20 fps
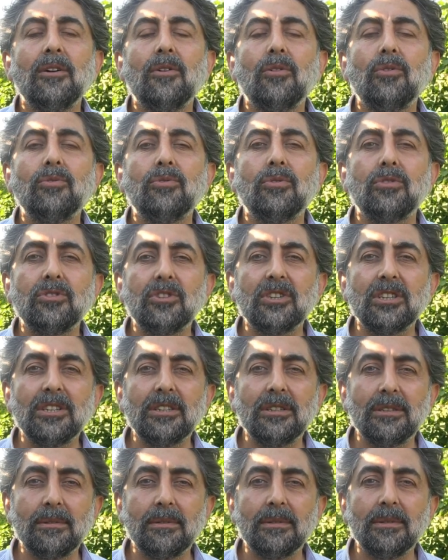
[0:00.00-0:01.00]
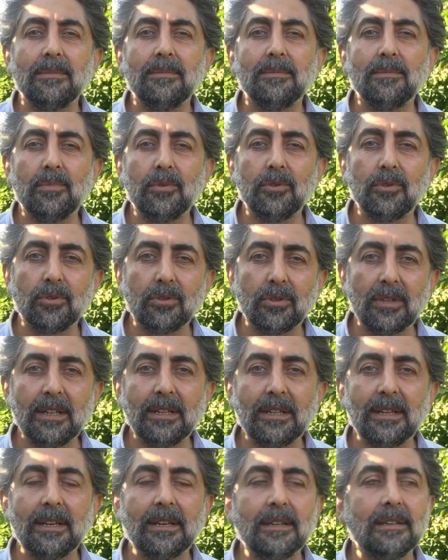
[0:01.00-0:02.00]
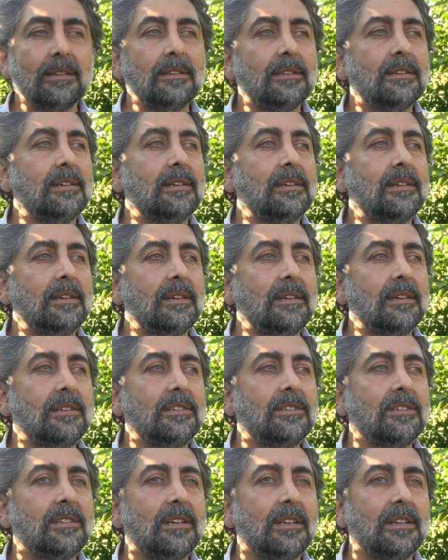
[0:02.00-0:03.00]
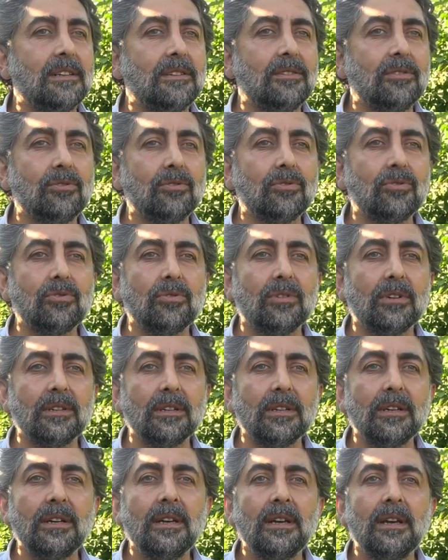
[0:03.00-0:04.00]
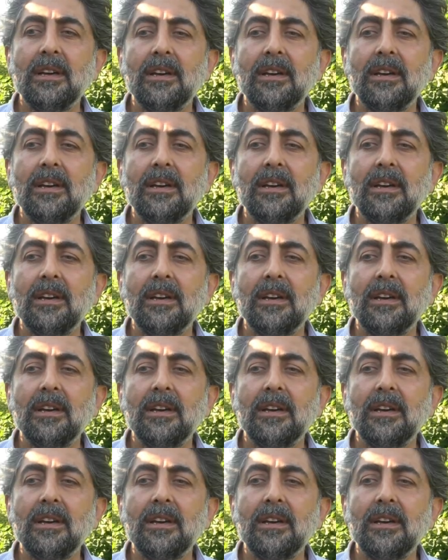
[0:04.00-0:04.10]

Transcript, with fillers: 14 çeşit böğürtlenle e, iştigal ediyoruz şu anda.